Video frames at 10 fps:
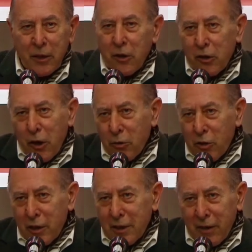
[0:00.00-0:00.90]
Quindi non
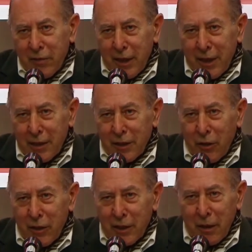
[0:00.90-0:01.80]
l'ho uccisa, vi
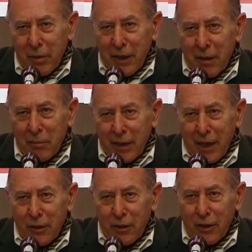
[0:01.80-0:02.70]
garantisco che sta bene,
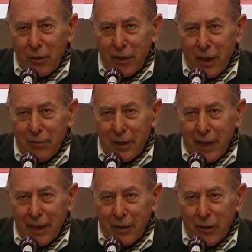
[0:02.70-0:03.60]
mi ha detto di
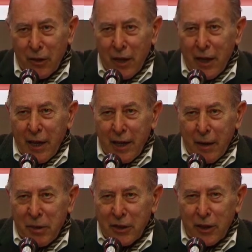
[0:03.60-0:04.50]
salutarvi tanto,
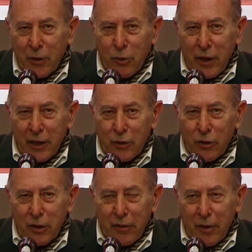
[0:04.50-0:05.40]
era ben
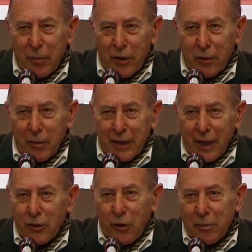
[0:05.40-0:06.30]
sicura che tutti avrebbero
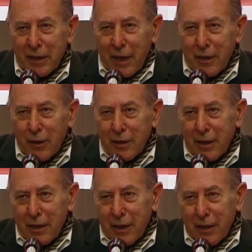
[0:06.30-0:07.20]
domandato come sta
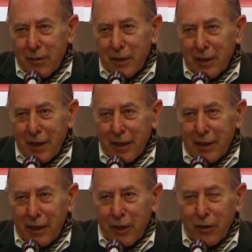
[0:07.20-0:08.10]
Clotilde e
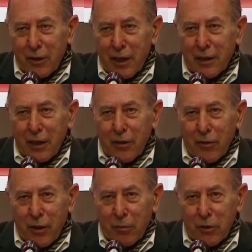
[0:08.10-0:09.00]
quindi lei è stata
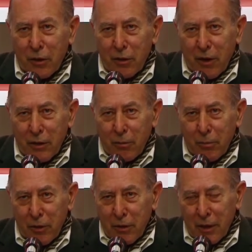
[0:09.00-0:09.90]
contenta, io invece mi sono
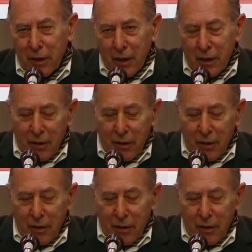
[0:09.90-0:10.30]
trovato un po',